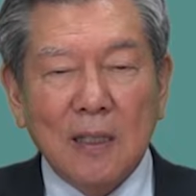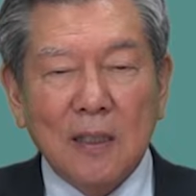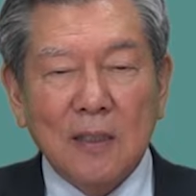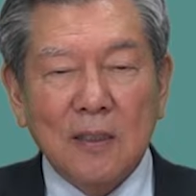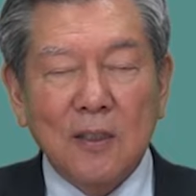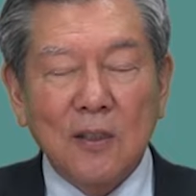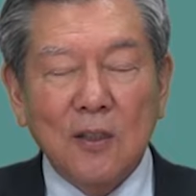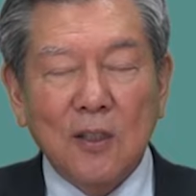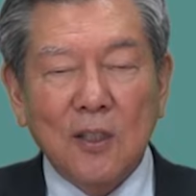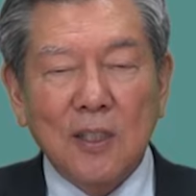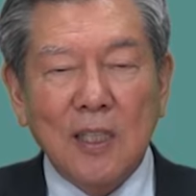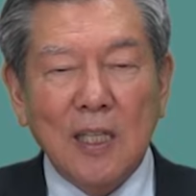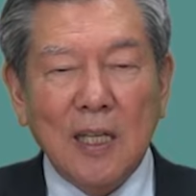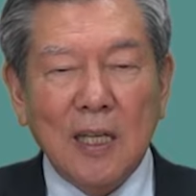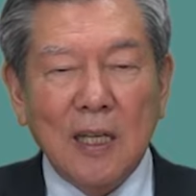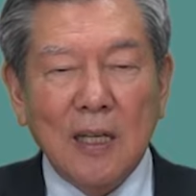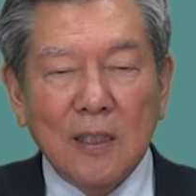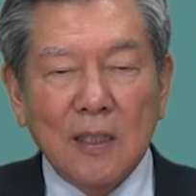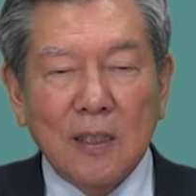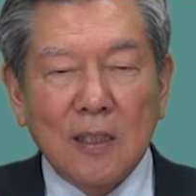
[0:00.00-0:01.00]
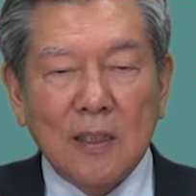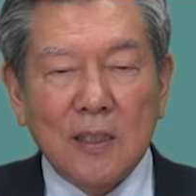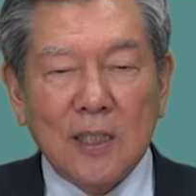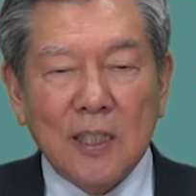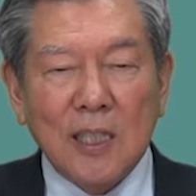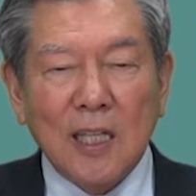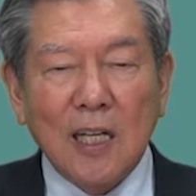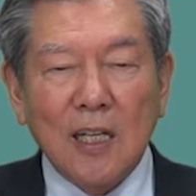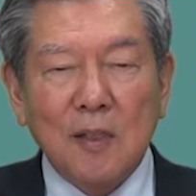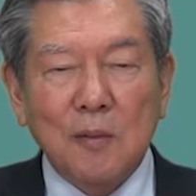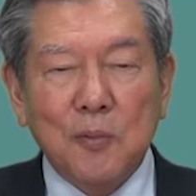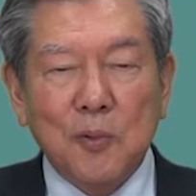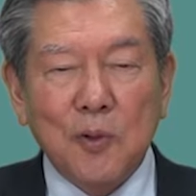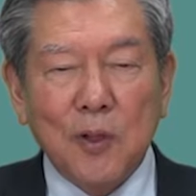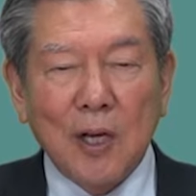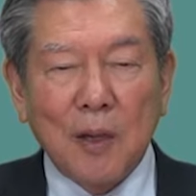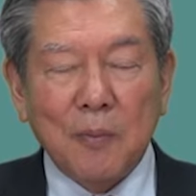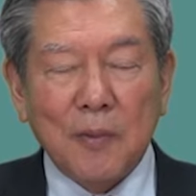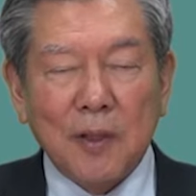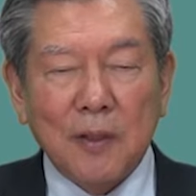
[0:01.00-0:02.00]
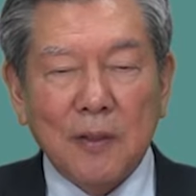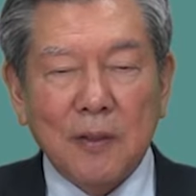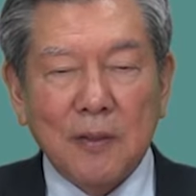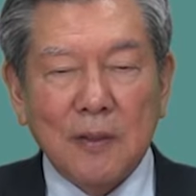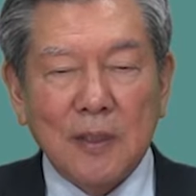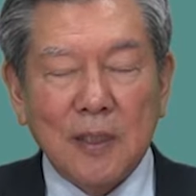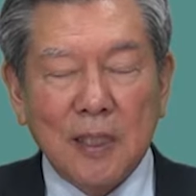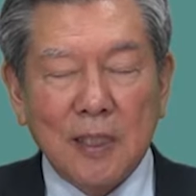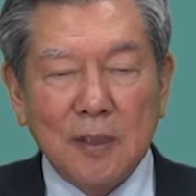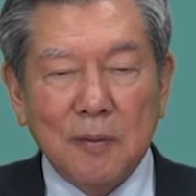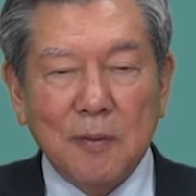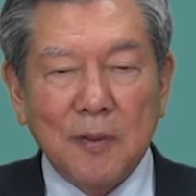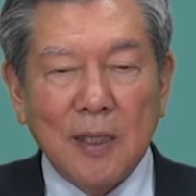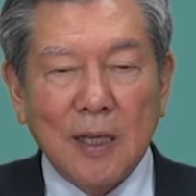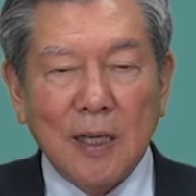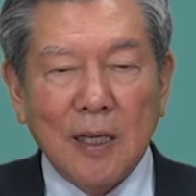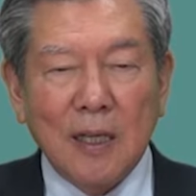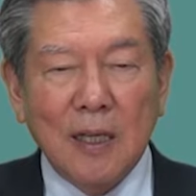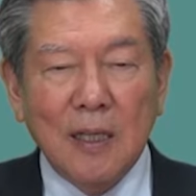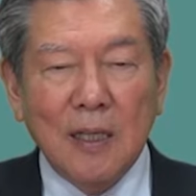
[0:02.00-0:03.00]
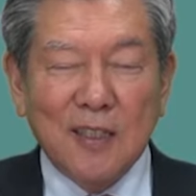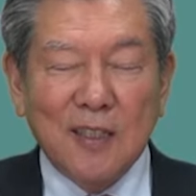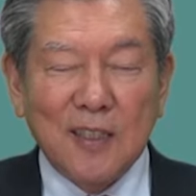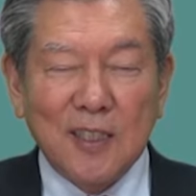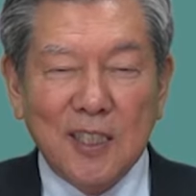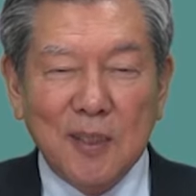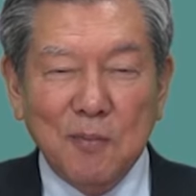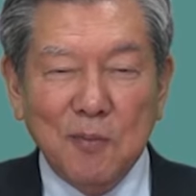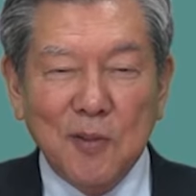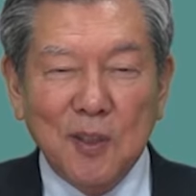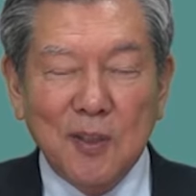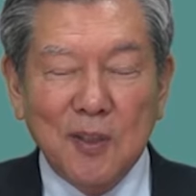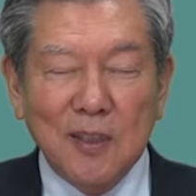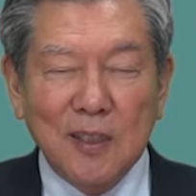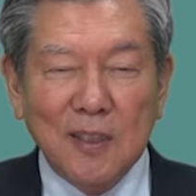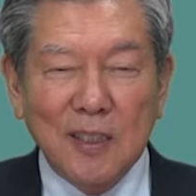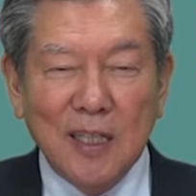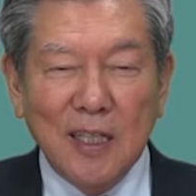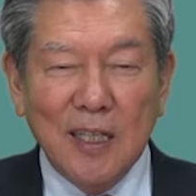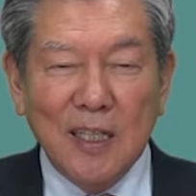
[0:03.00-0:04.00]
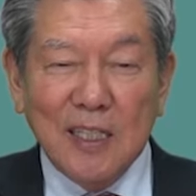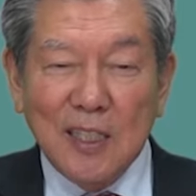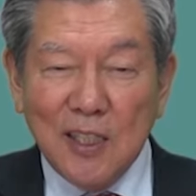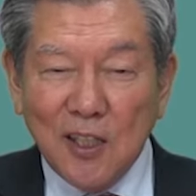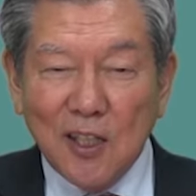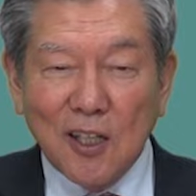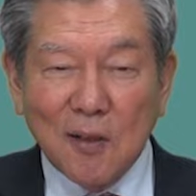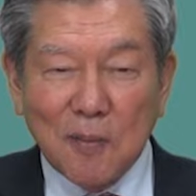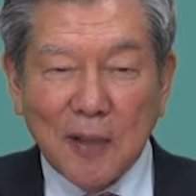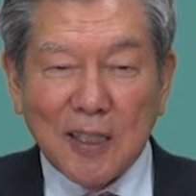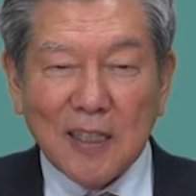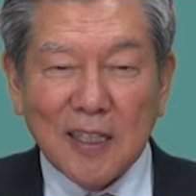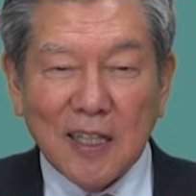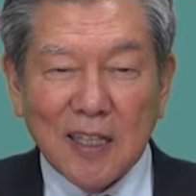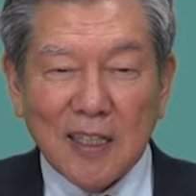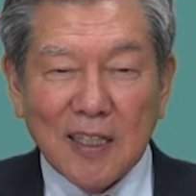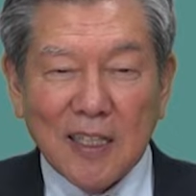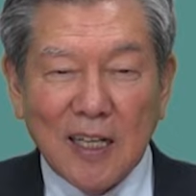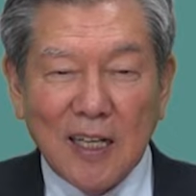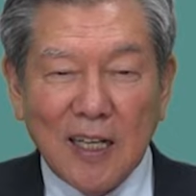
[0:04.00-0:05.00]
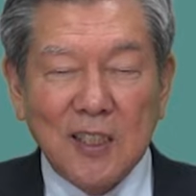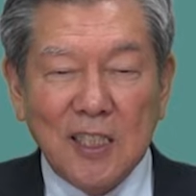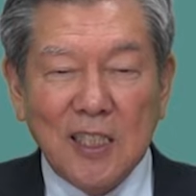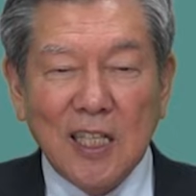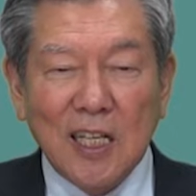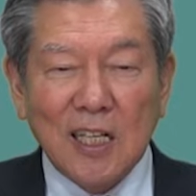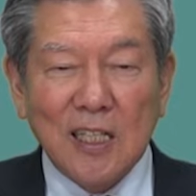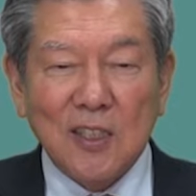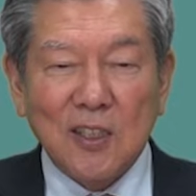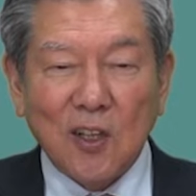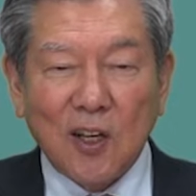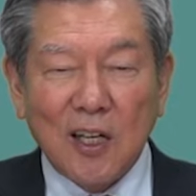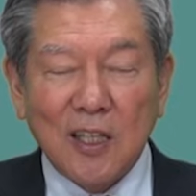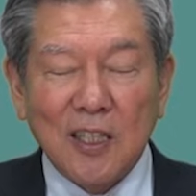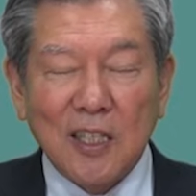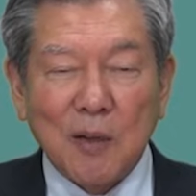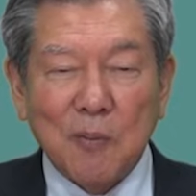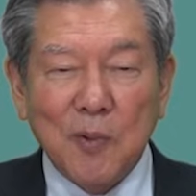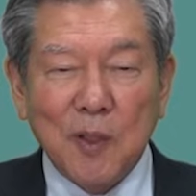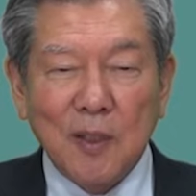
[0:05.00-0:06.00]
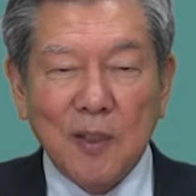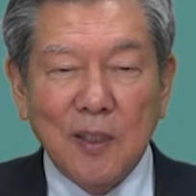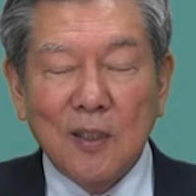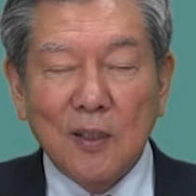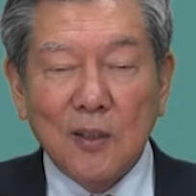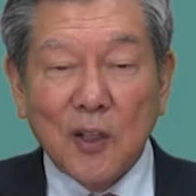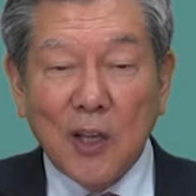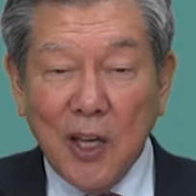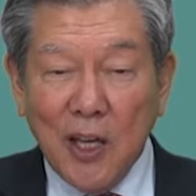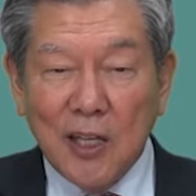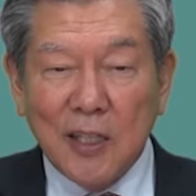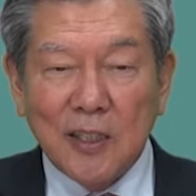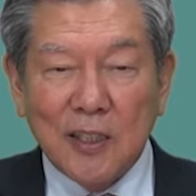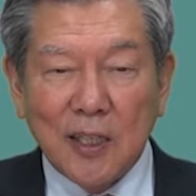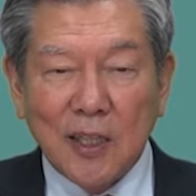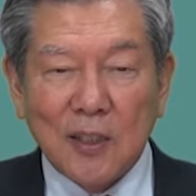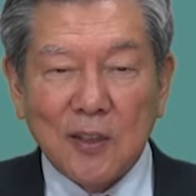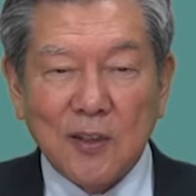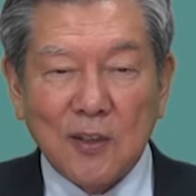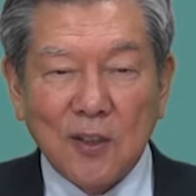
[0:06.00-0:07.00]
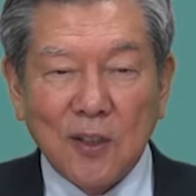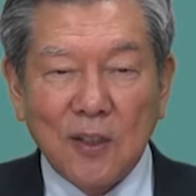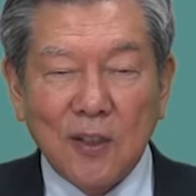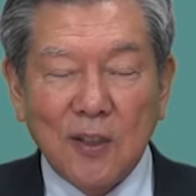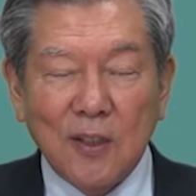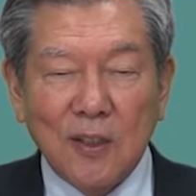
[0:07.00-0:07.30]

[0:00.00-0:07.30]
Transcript: 그래서 여기에 시간을 부여하면 예를 들면 내가 10년 어, 이내에 1억을 만들겠다. 시한을 정한다면 어, 계획이 되겠죠.